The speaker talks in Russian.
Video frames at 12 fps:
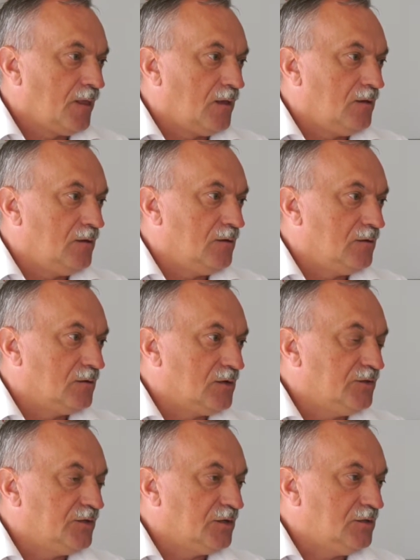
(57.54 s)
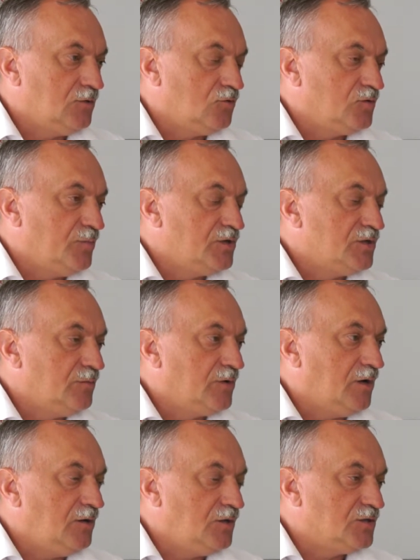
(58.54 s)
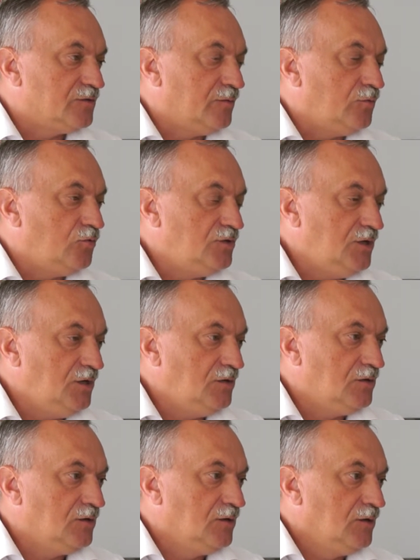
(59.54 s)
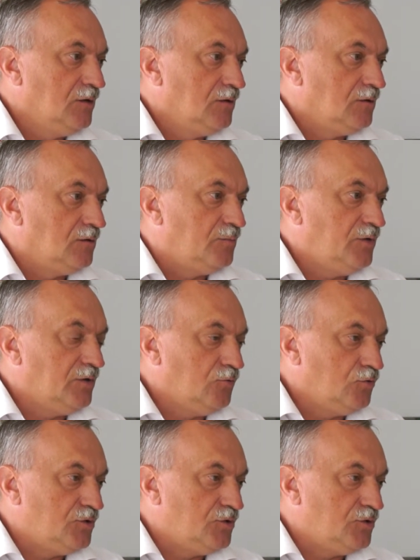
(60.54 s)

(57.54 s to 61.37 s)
Э, контактировать с большим количеством людей, э, в первую